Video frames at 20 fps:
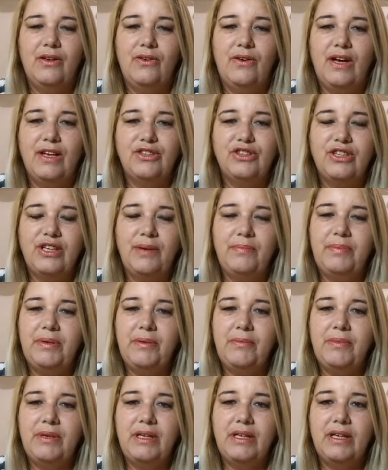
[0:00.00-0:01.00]
eu acho que a
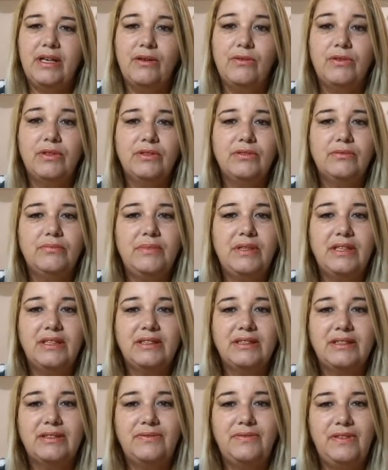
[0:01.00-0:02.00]
primeira é quando
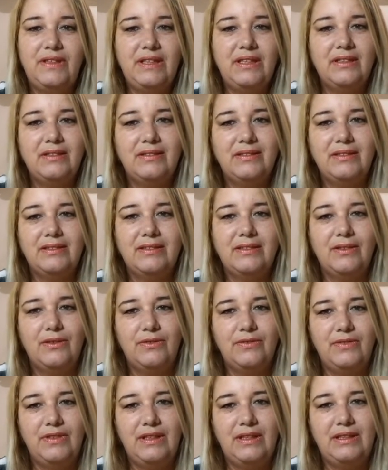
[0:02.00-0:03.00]
minhas filhas estão
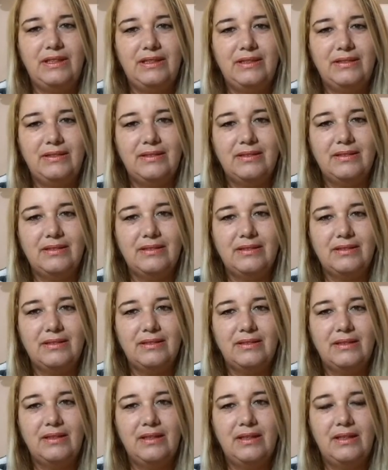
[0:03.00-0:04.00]
felizes,
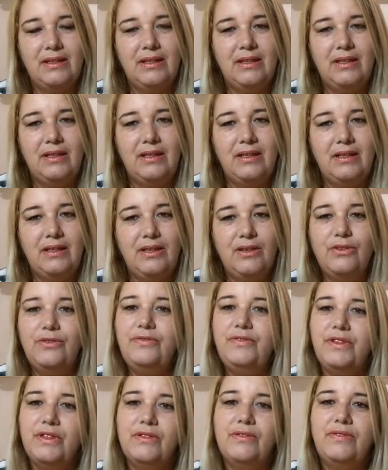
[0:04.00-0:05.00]
eu
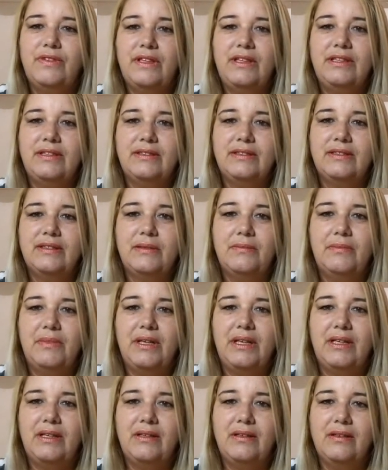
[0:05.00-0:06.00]
fico feliz
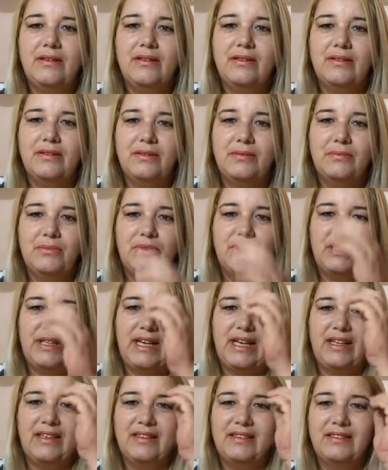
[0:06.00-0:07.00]
também por
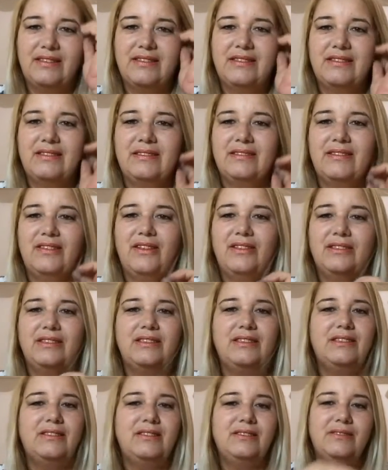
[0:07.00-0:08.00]
elas.
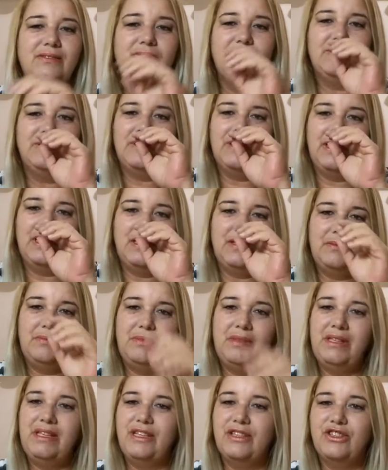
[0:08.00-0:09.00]
Nossa, isso
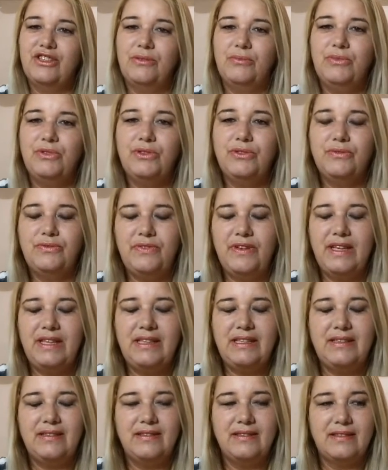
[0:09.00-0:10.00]
me deixa muito
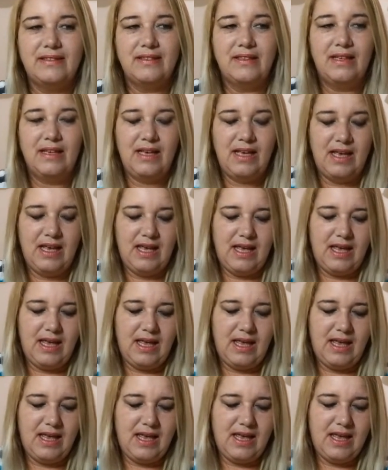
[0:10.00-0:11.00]
feliz.
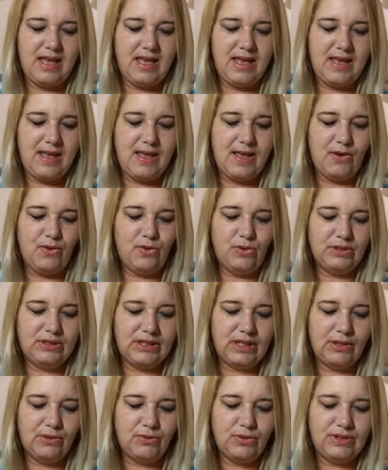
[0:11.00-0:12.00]
É,
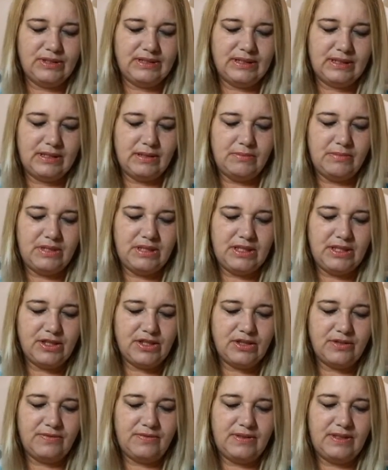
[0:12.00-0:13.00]
outra coisa que me
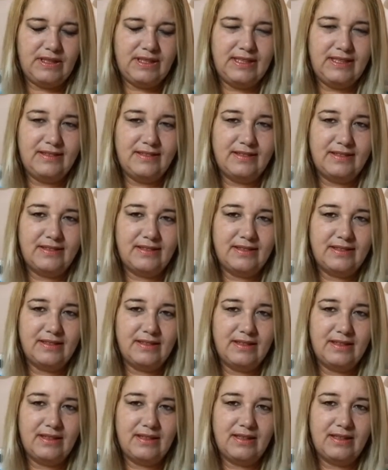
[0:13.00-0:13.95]
deixa feliz